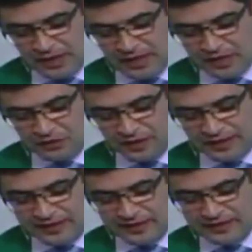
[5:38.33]
Ele
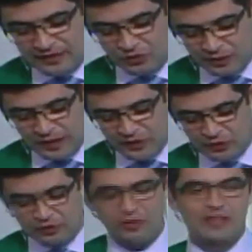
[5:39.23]
faz, no texto
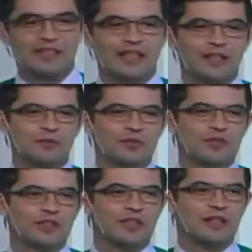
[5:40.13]
que nós
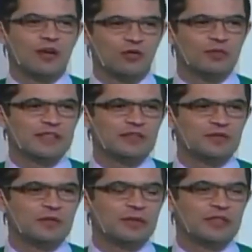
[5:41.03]
lemos, algumas
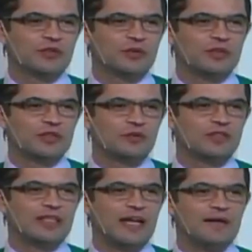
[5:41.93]
afirmações, nos
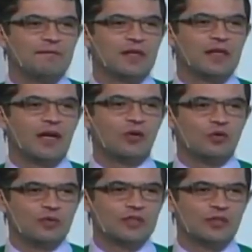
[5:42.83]
dá
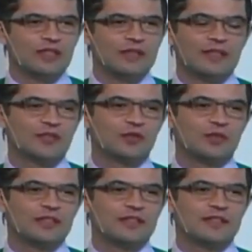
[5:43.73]
algumas
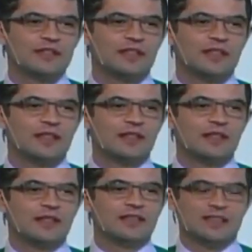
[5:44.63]
orientações
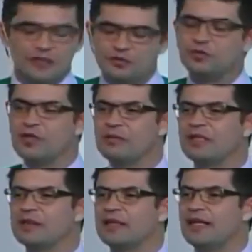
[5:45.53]
que são
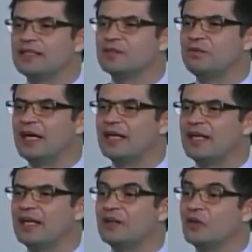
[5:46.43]
fundamentais
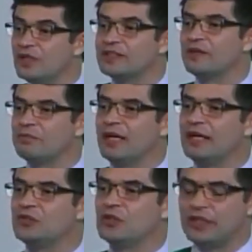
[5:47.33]
para a nossa
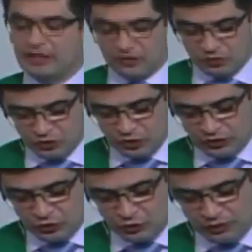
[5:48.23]
prática do jejum.